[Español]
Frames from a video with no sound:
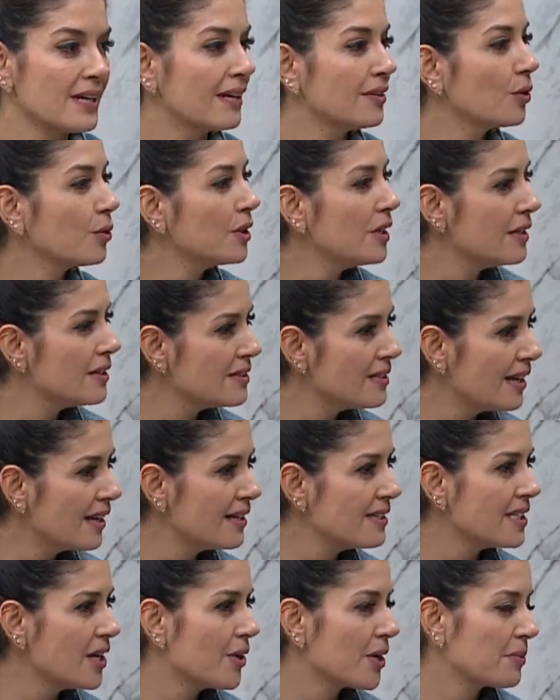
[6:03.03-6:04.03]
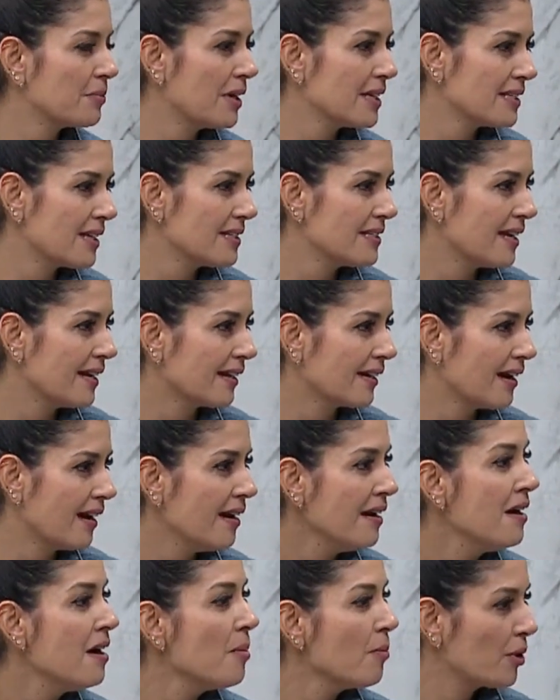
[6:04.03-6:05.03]
pasando. Quienes quieran saber más
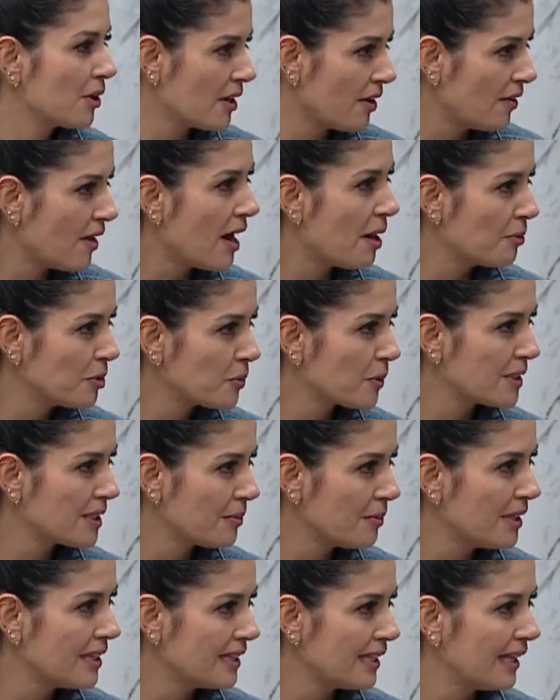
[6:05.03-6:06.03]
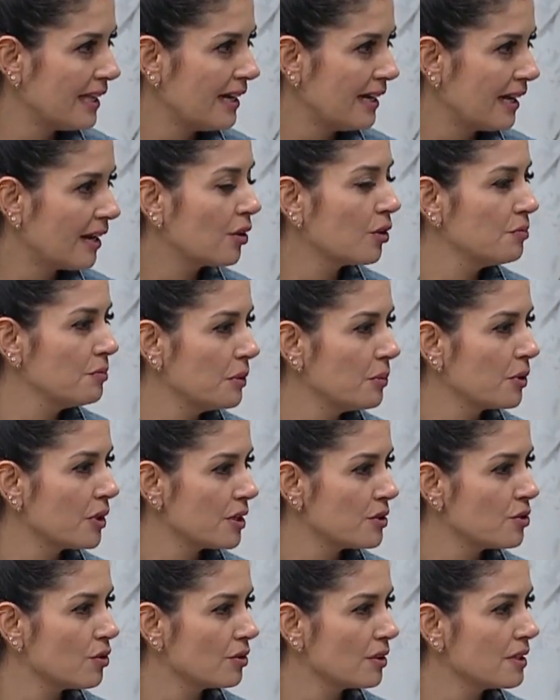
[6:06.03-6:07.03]
acerca, porque hablábamos precisamente de la
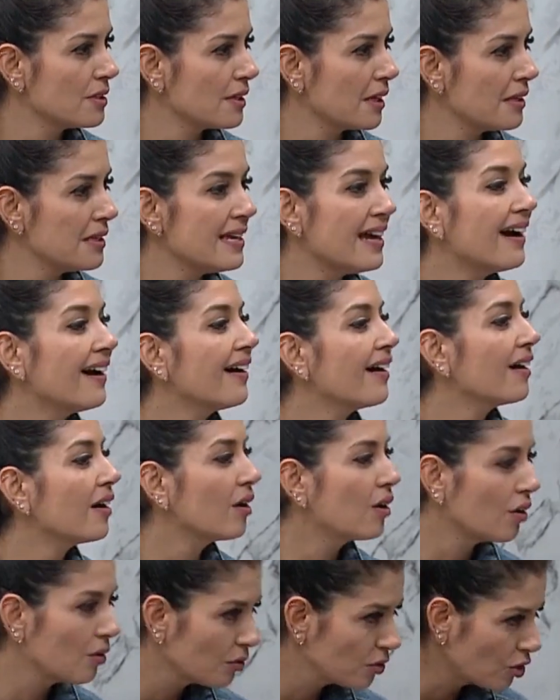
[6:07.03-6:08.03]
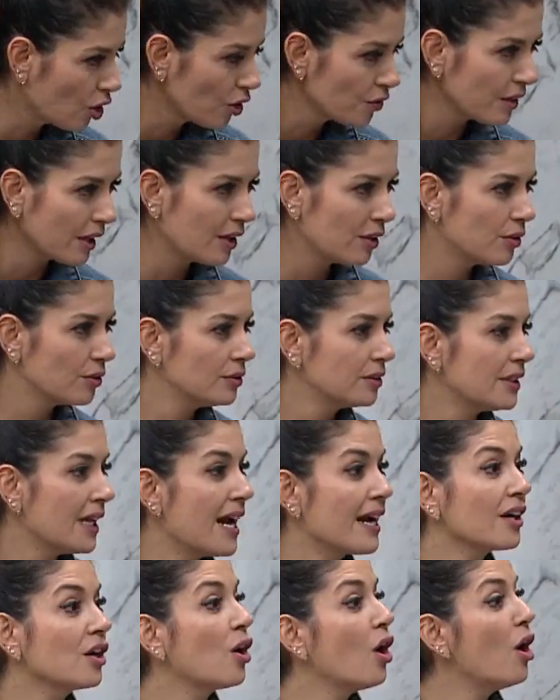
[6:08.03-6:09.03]
conmemoración de este día, dónde
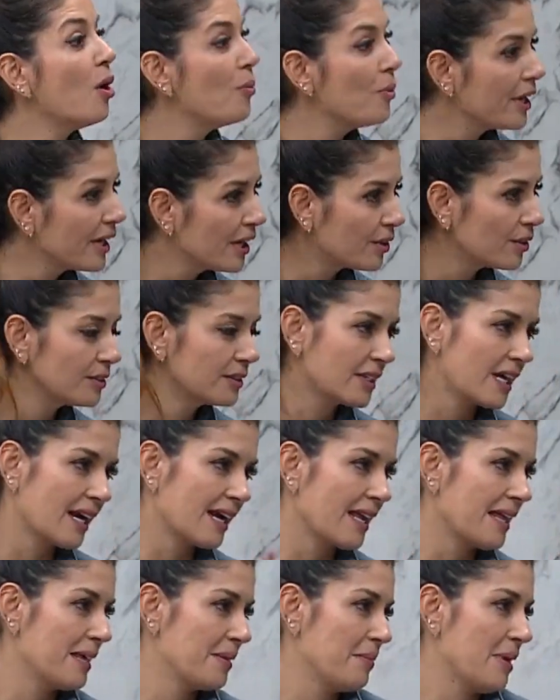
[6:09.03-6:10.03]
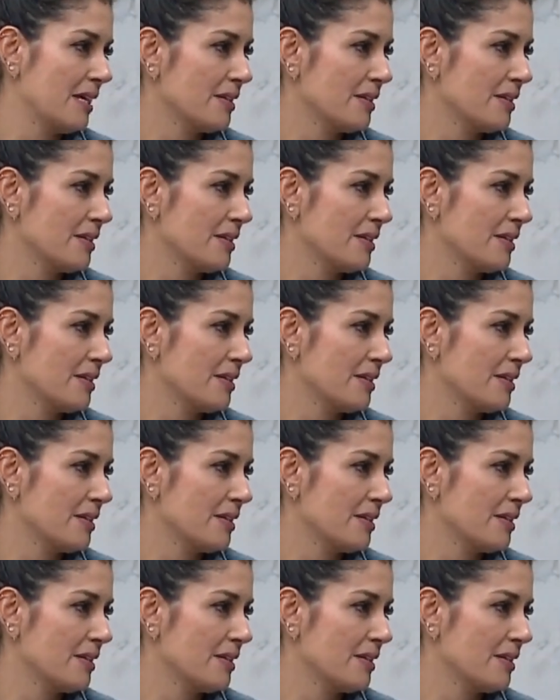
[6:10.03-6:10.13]
encontrar, cómo encontrarla